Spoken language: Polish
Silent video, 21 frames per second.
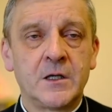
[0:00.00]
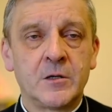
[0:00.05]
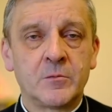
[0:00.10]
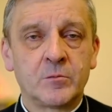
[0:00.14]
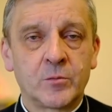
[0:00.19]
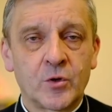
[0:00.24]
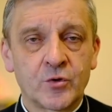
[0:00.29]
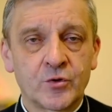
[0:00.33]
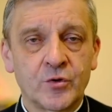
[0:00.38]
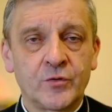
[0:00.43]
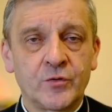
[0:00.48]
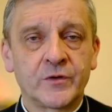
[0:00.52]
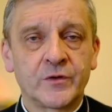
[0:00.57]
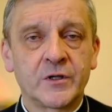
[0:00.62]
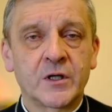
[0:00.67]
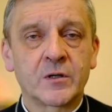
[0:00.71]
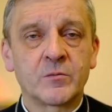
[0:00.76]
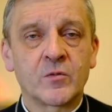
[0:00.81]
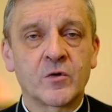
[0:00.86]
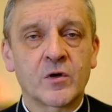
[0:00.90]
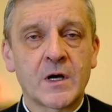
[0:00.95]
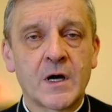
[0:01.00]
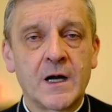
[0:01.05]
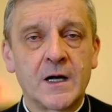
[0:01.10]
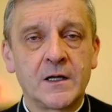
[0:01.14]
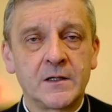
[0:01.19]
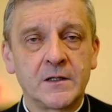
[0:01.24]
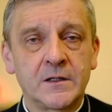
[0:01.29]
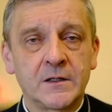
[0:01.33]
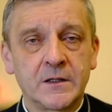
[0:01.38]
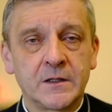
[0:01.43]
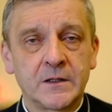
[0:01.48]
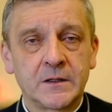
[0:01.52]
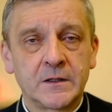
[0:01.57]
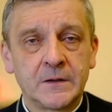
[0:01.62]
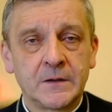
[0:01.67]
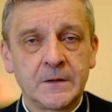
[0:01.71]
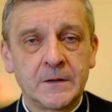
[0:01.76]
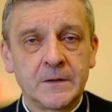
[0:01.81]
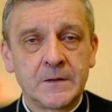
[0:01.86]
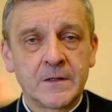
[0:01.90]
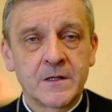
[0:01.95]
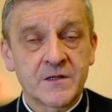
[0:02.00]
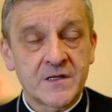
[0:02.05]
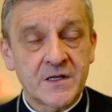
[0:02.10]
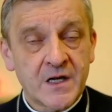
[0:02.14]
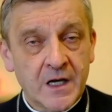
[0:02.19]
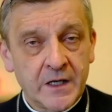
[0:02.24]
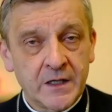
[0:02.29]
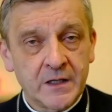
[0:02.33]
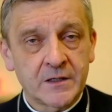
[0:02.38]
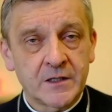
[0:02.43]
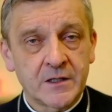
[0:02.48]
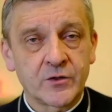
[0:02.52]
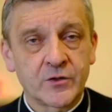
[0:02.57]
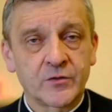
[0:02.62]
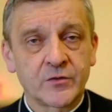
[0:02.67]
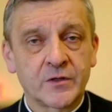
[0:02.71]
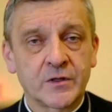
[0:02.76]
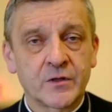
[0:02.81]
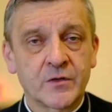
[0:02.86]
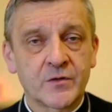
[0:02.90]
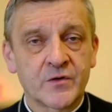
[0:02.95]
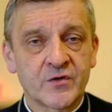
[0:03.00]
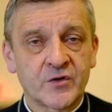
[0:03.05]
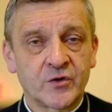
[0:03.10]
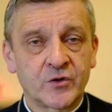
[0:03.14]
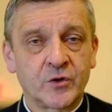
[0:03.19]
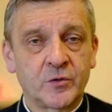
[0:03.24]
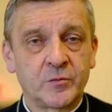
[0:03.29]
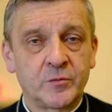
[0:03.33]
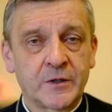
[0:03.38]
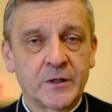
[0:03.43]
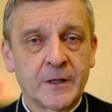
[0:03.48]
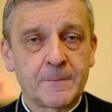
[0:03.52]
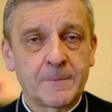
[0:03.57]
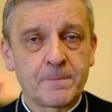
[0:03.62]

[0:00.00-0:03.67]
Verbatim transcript: porządek moralny, zachętę do tego, co dobre.